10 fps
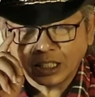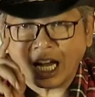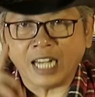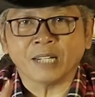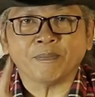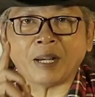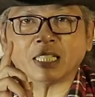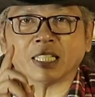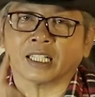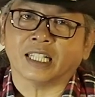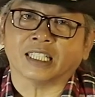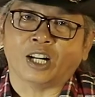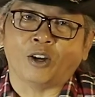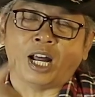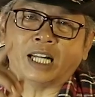Jadi pastikan
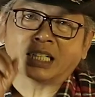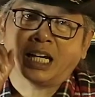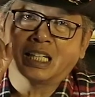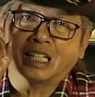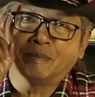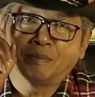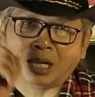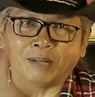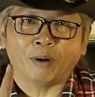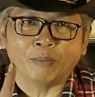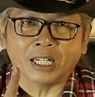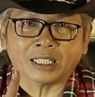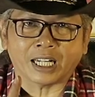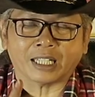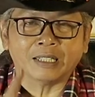kalau anda ingin beli mobil
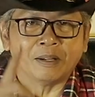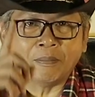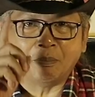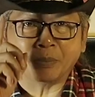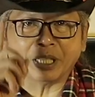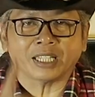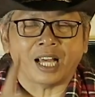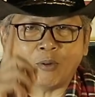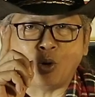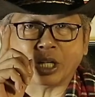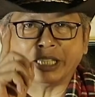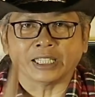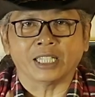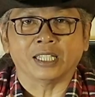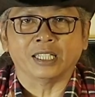listrik minta
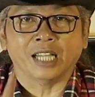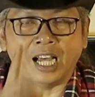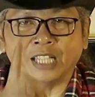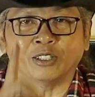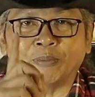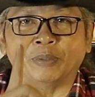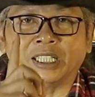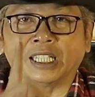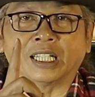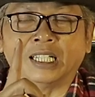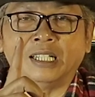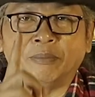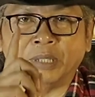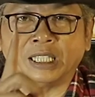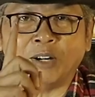warranty. Nah itu yang penting,
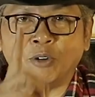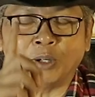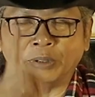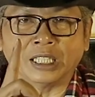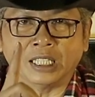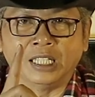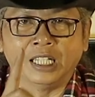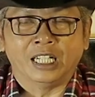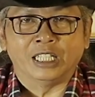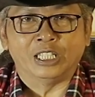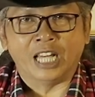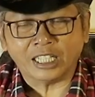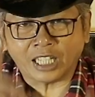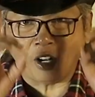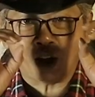minta warranty.
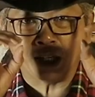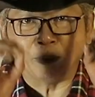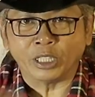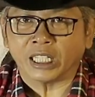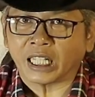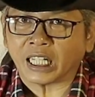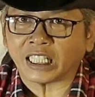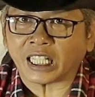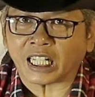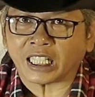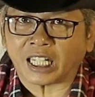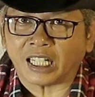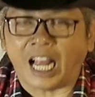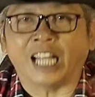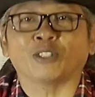Dan kalau ada bunyi
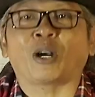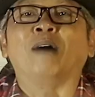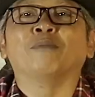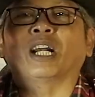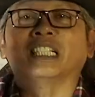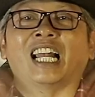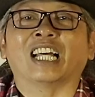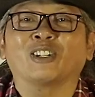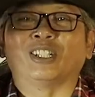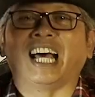kercek-kercek, ah itu kabur aja langsung